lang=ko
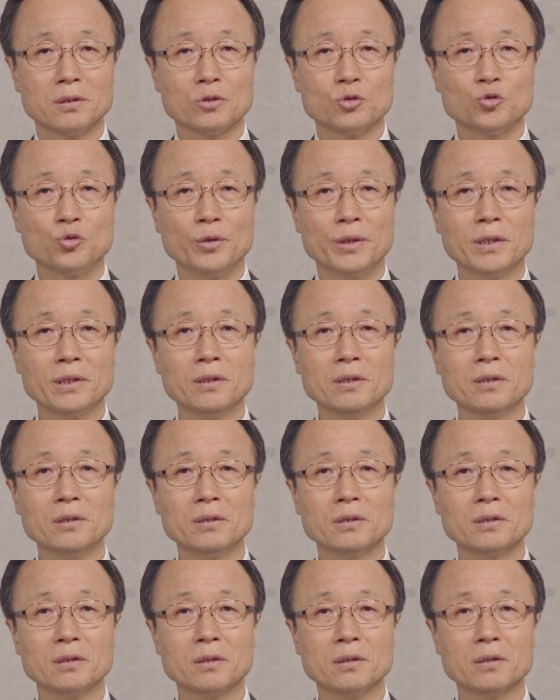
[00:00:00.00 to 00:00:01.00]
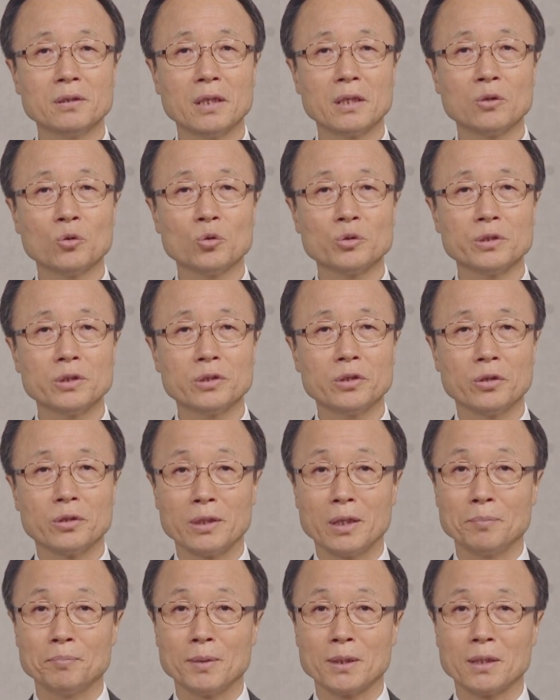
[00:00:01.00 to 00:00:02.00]
죄를 드러내는 곳이
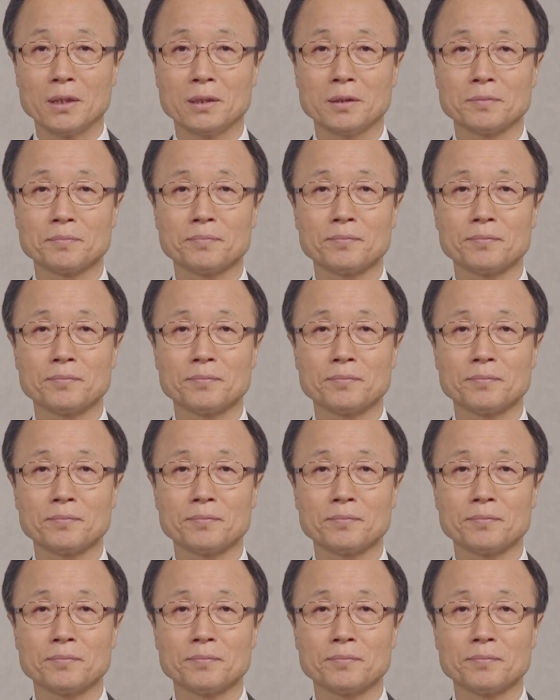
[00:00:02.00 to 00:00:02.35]
되어야 합니다.